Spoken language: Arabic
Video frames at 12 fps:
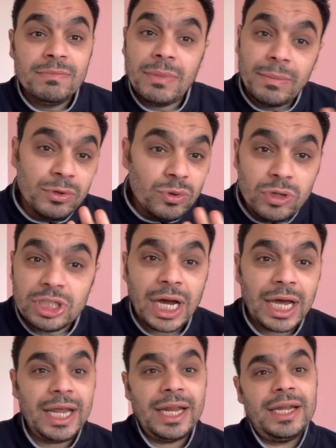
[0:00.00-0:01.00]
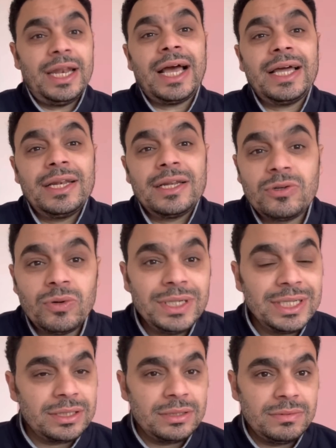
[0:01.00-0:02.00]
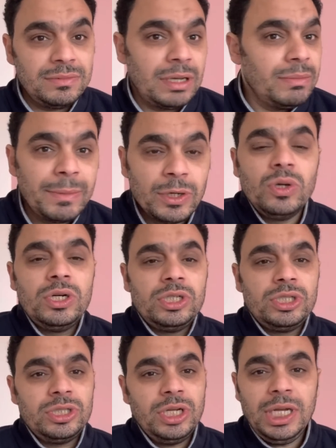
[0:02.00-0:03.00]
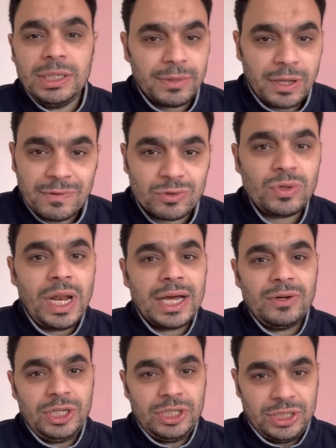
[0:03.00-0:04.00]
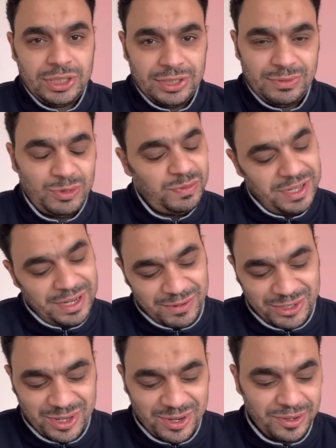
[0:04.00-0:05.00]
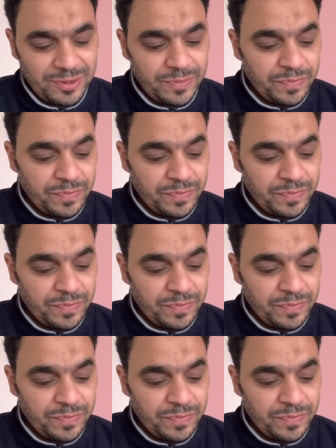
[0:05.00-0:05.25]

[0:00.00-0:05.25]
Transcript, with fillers: ما بنقولش عليها الا الحاجه الكويسه يا يعني اما ما نقولش احنا ما بنعرفش نقول حاجه وحشه بسم الله ما شاء الله